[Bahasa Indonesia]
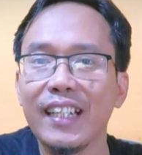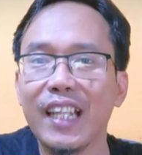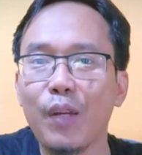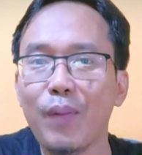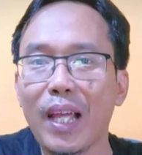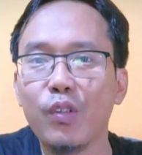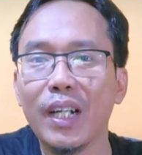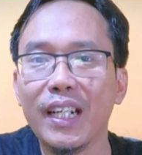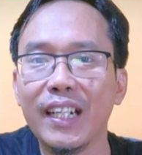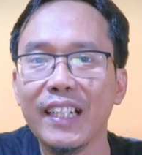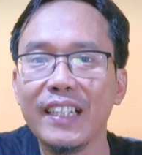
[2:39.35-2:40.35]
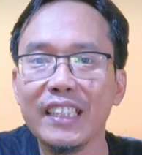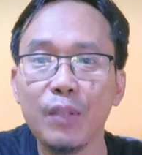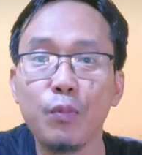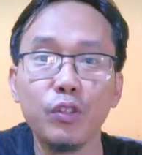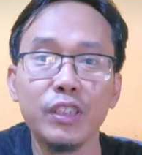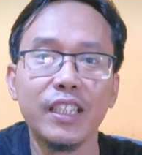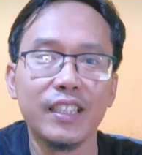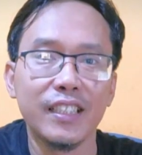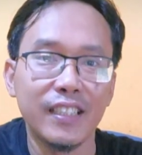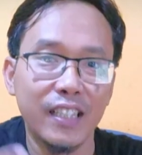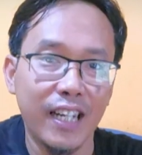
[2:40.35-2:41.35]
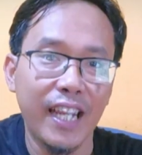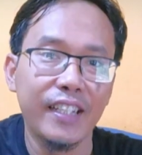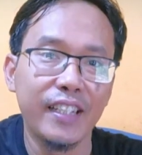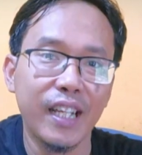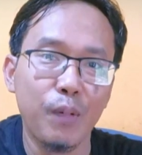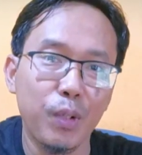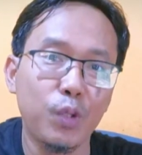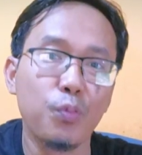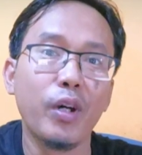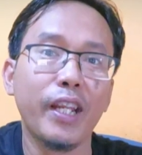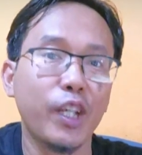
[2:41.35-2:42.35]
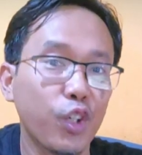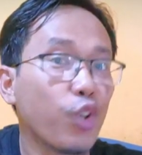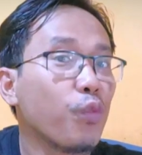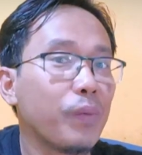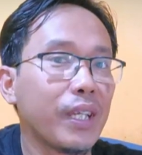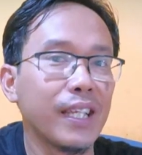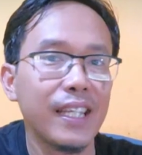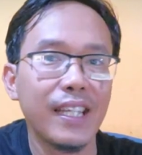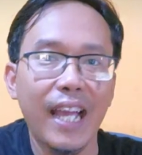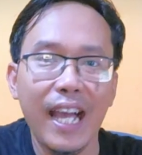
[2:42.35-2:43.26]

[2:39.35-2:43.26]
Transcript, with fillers: dan melakukan redistribusi terkait dengan pertumbuhan ekonomi